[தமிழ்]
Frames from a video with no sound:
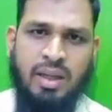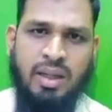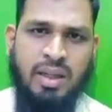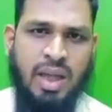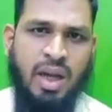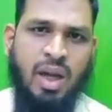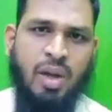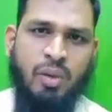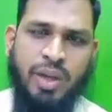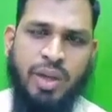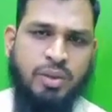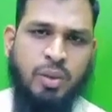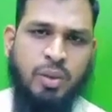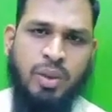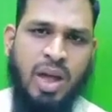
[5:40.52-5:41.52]
இது
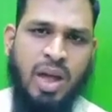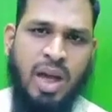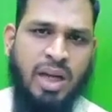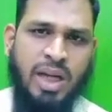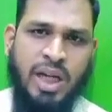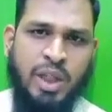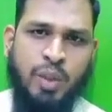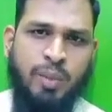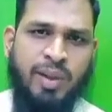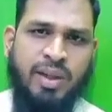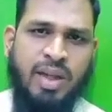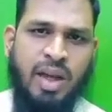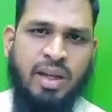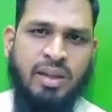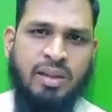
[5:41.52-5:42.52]
எங்களுடைய சொந்தக்காரர் இறந்து
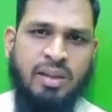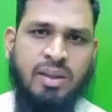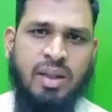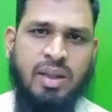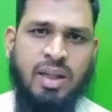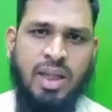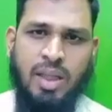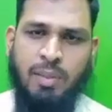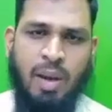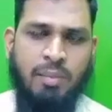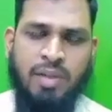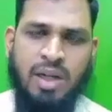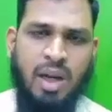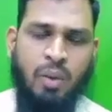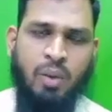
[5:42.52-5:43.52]
போயிருக்காரு
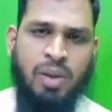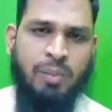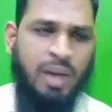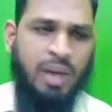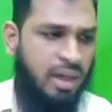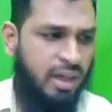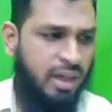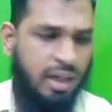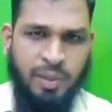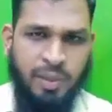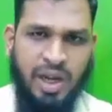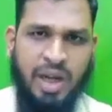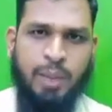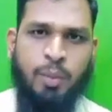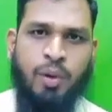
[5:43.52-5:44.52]
இமாமுக்கெல்லாம் உரிமை இல்லை நீங்கள்
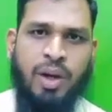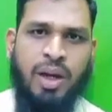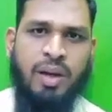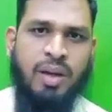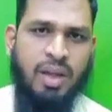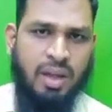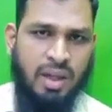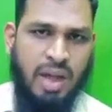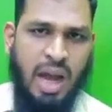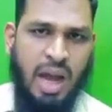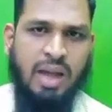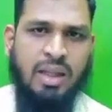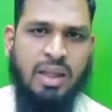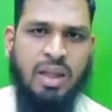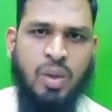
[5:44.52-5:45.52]
பின்னாடி போங்க
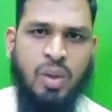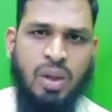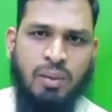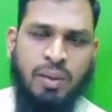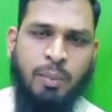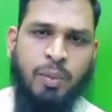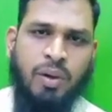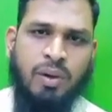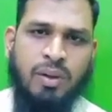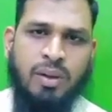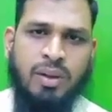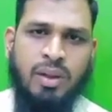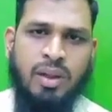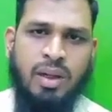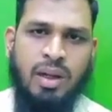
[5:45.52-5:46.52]
நாங்கள் தான் தொலை வைப்போம்
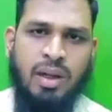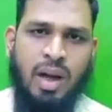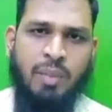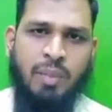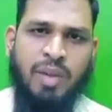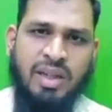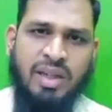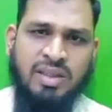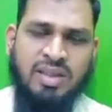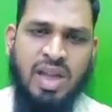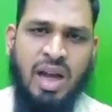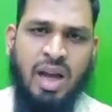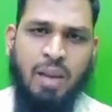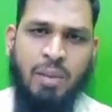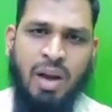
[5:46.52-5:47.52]
அப்படின்னு
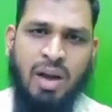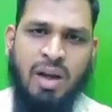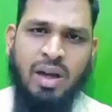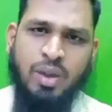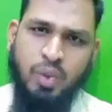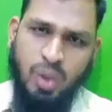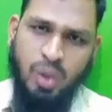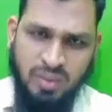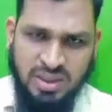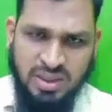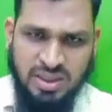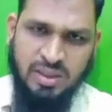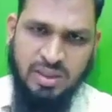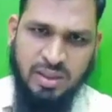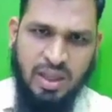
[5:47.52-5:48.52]
சஹாபாக்கள் தொலை
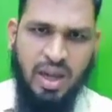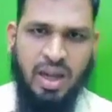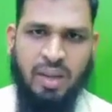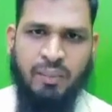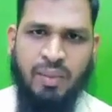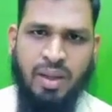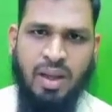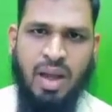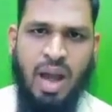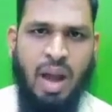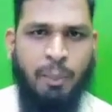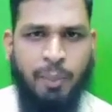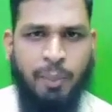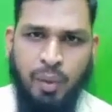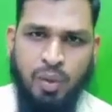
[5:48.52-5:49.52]
வச்சிருந்தா
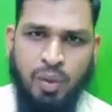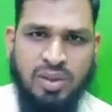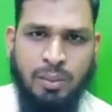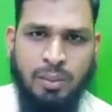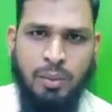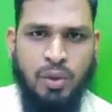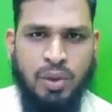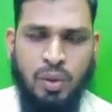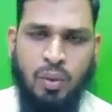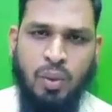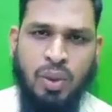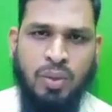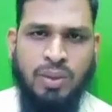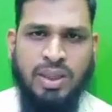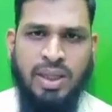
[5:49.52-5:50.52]
அப்படி ஒரு சம்பவத்தை
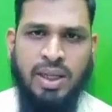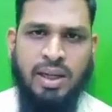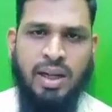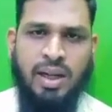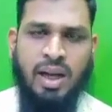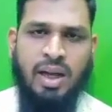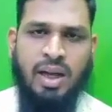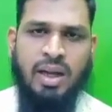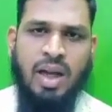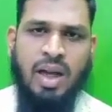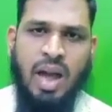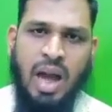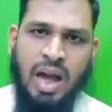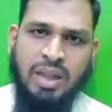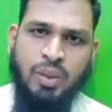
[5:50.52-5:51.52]
கொண்டு வந்தீங்கன்னா
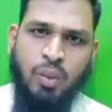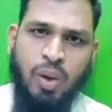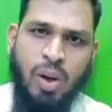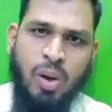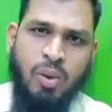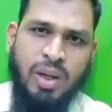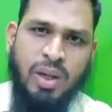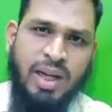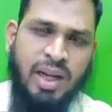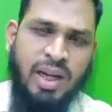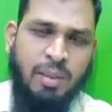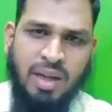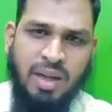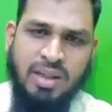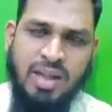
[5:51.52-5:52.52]
அது உங்களுடைய
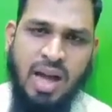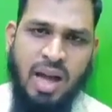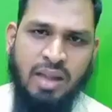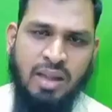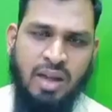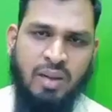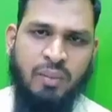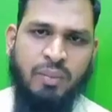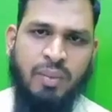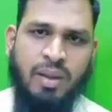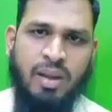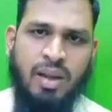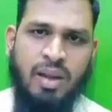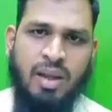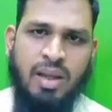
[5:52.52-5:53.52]
நிலைப்பாட்டுக்கு ஆதாரம்
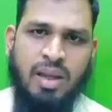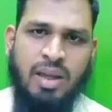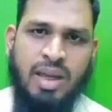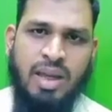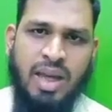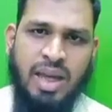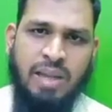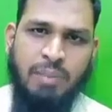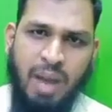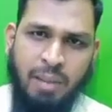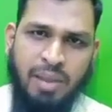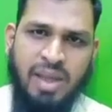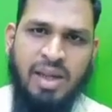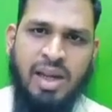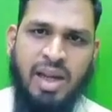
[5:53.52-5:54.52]
இங்கே
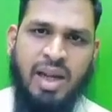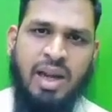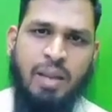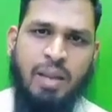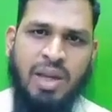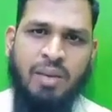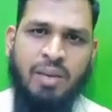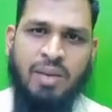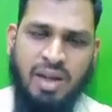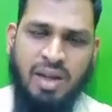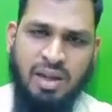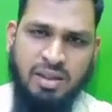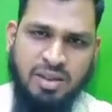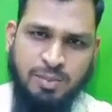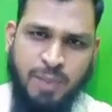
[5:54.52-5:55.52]
இமாமே இல்லையே
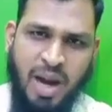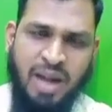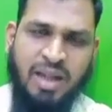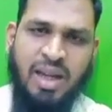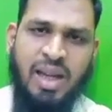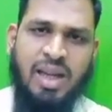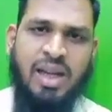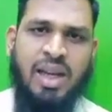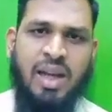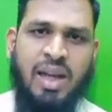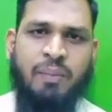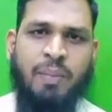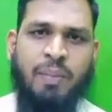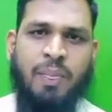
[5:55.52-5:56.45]
நபியவர்கள் ஸ்பாட்லே இல்லை